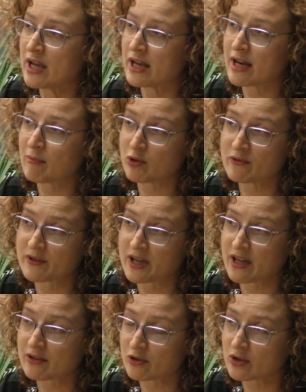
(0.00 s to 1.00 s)
en la
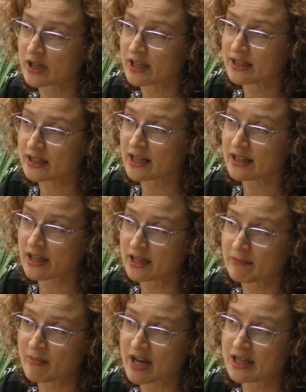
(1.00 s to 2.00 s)
modificación genética de
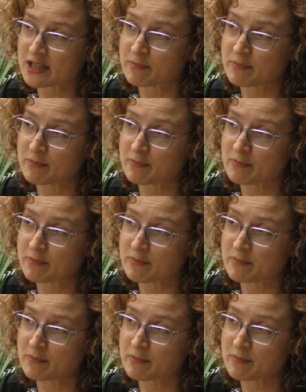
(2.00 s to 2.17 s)
animales